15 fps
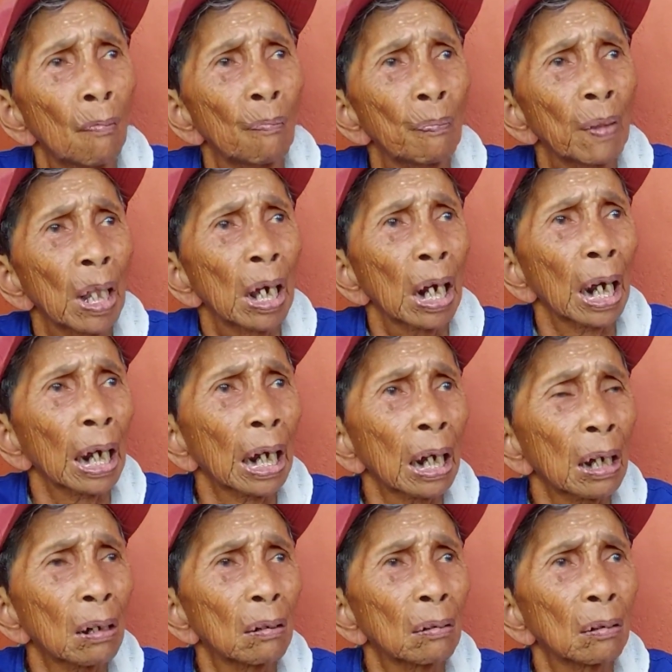Oo, magdala ka
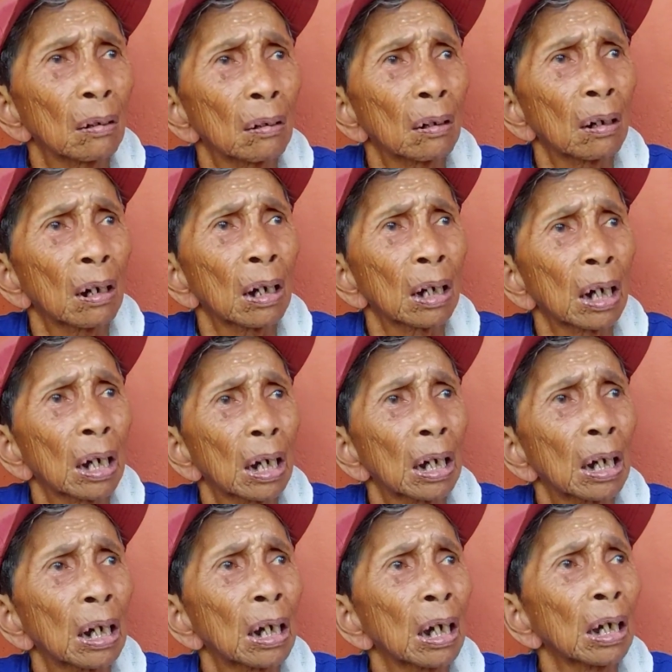ng ano ng baril
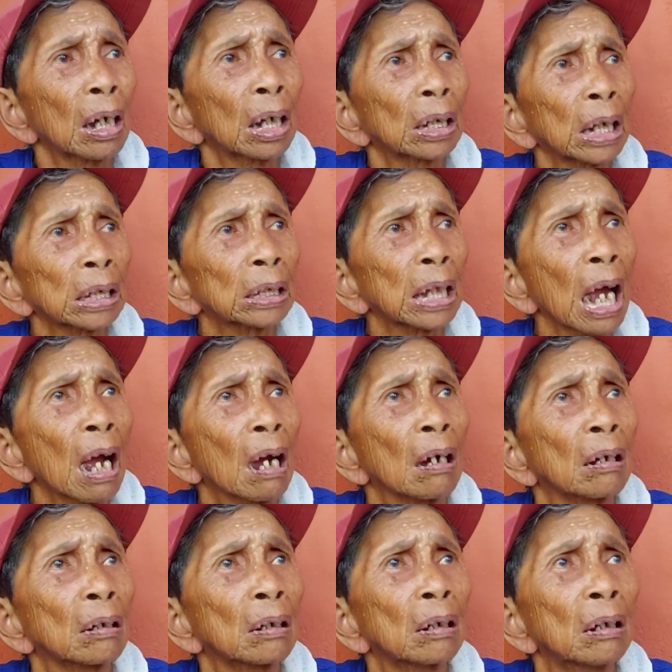para pag may Ikasta. kumuha,
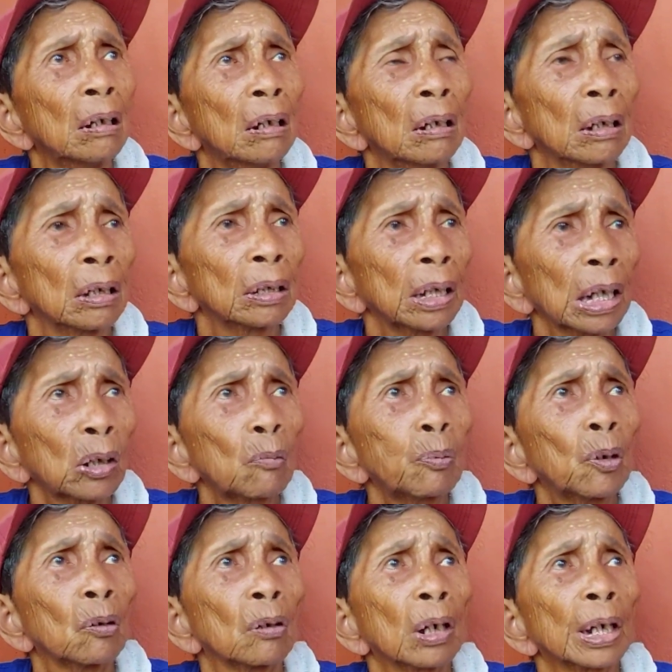barilin mo. Hindi
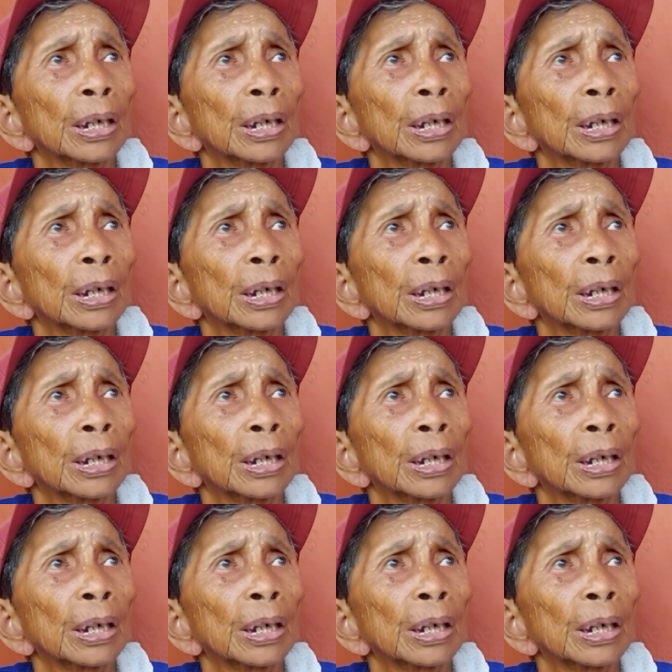po.